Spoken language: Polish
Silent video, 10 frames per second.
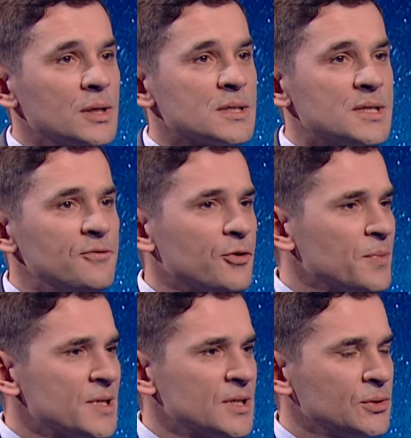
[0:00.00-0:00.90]
e, z
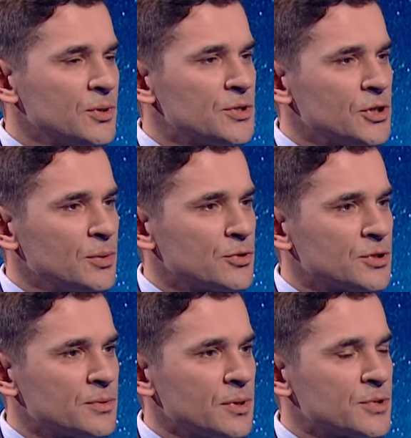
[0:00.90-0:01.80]
informacji, które dzisiaj
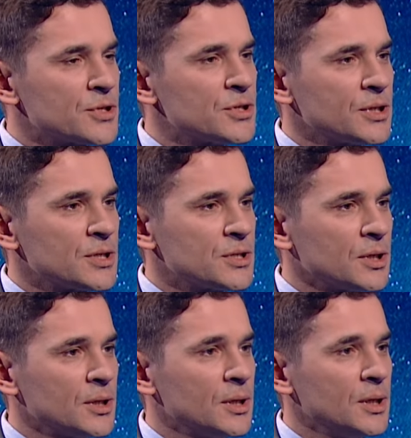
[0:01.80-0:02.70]
można przeczytać,
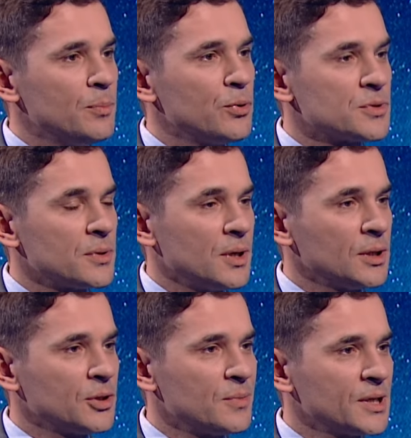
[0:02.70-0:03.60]
impuls
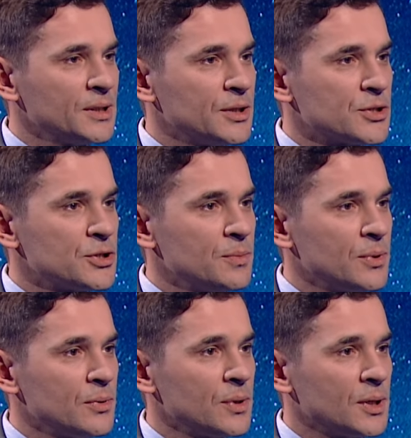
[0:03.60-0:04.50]
elektromagnetyczny
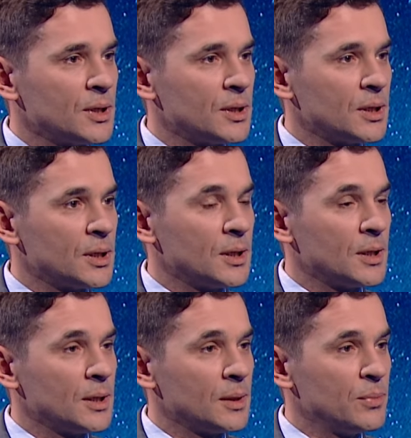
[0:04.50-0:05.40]
był,
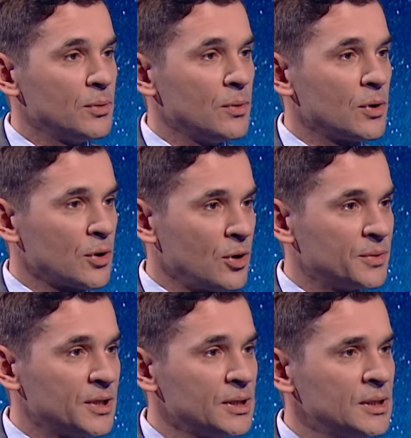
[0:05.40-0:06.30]
był
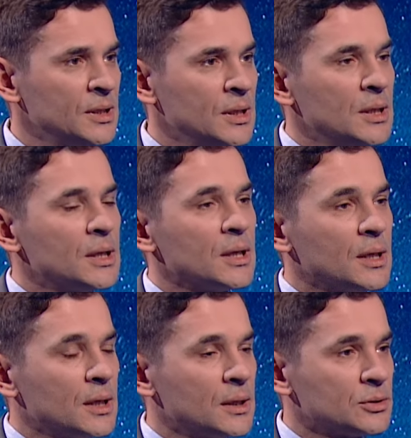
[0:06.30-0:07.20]
ogromny
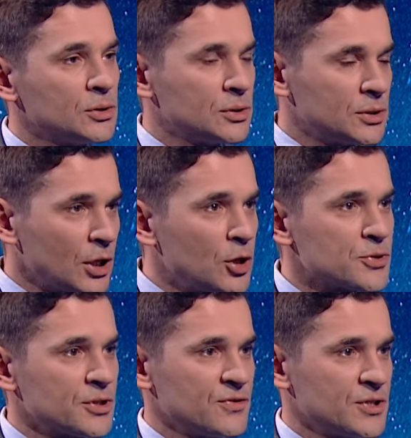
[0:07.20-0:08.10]
tego
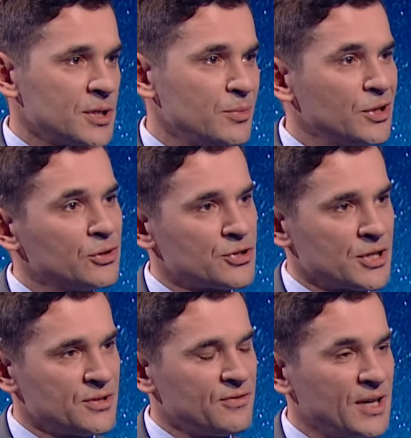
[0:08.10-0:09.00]
przede wszystkim nie
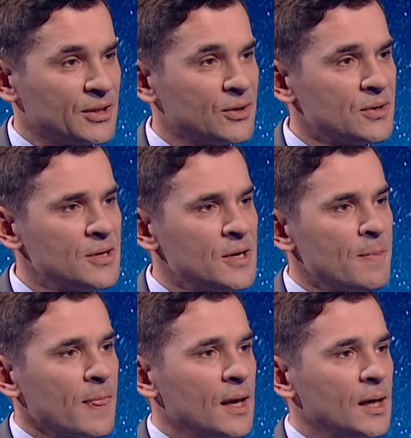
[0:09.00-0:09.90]
doszacowano.
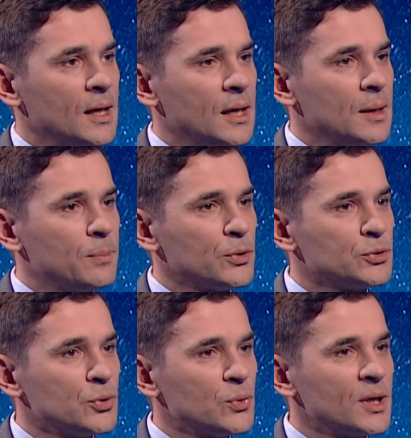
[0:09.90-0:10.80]
E, po
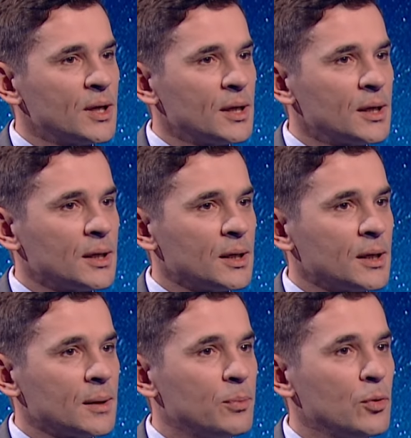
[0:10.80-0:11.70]
drugie,
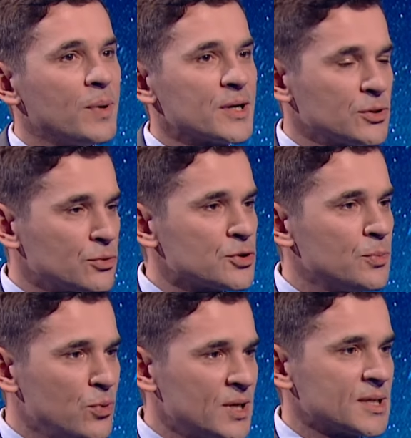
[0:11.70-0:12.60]
e, był bardzo duży
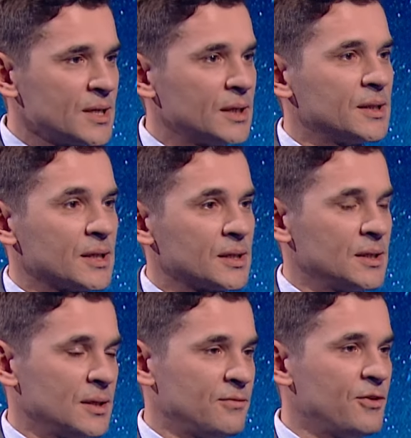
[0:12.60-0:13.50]
błysk jednak
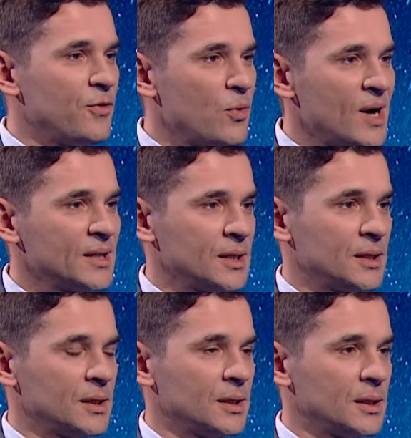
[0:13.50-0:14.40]
e,
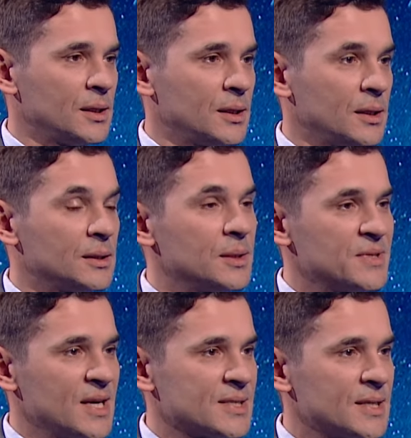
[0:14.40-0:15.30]
wywołany tym
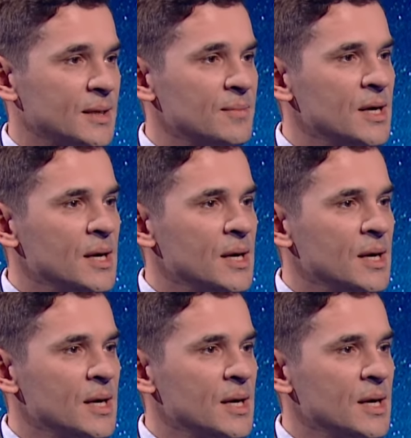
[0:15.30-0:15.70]
testem